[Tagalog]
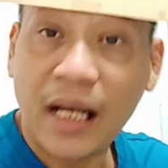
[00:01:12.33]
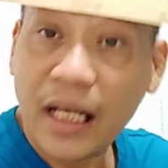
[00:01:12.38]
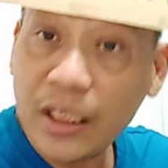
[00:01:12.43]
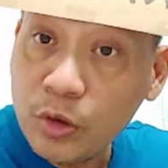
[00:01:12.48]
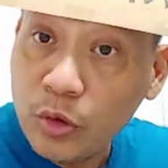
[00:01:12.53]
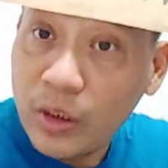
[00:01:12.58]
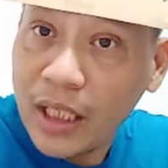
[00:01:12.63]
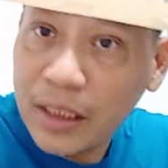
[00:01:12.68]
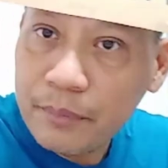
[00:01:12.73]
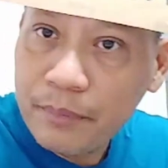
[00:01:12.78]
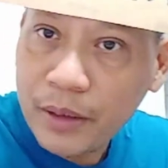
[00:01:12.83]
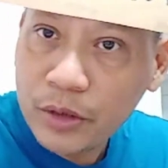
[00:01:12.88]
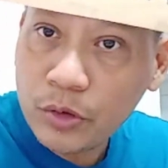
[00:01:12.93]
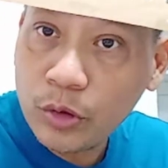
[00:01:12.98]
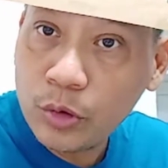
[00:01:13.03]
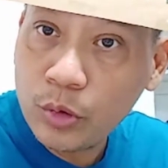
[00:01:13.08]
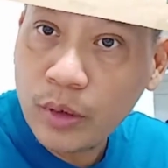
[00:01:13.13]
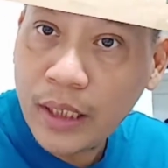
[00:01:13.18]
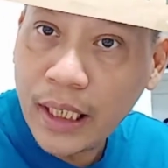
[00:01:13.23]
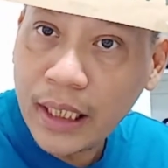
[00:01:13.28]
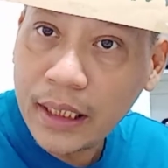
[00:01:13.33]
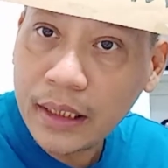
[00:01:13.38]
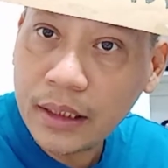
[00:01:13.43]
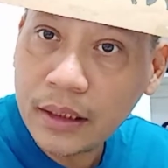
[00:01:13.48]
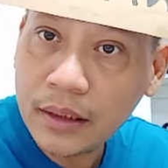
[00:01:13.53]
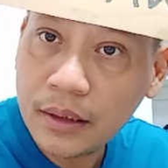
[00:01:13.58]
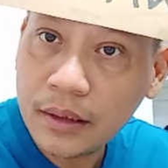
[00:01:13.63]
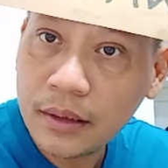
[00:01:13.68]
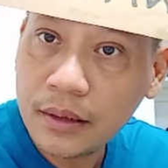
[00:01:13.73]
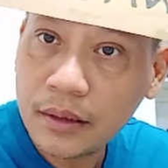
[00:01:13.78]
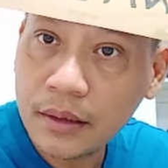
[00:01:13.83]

Lugar ba to? Lugar?